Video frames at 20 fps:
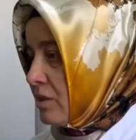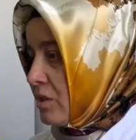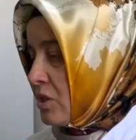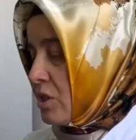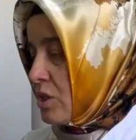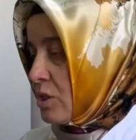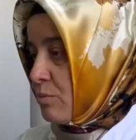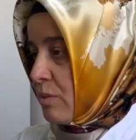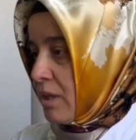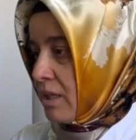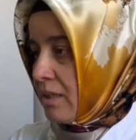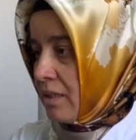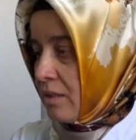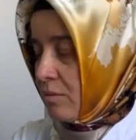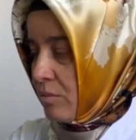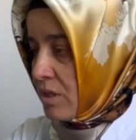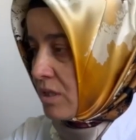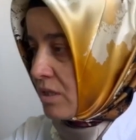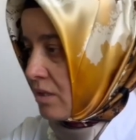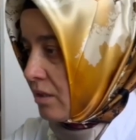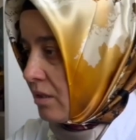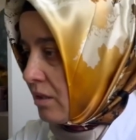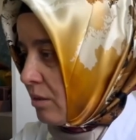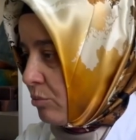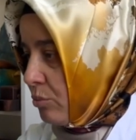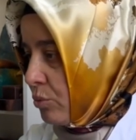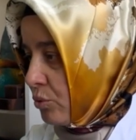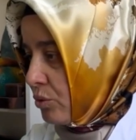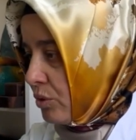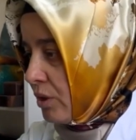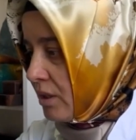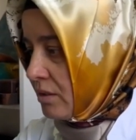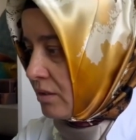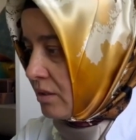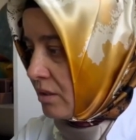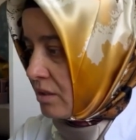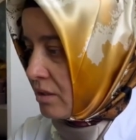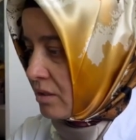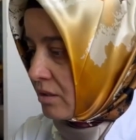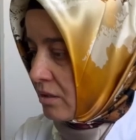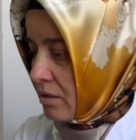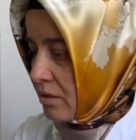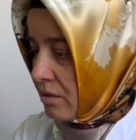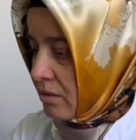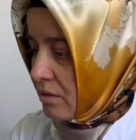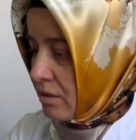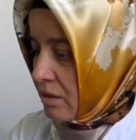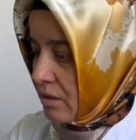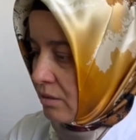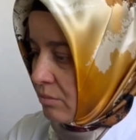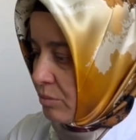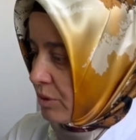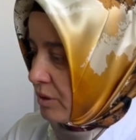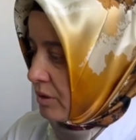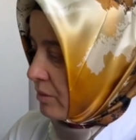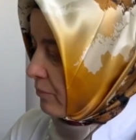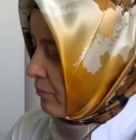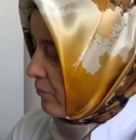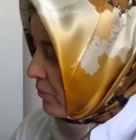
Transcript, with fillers: çizmeler mesela bunlar da işte yine bir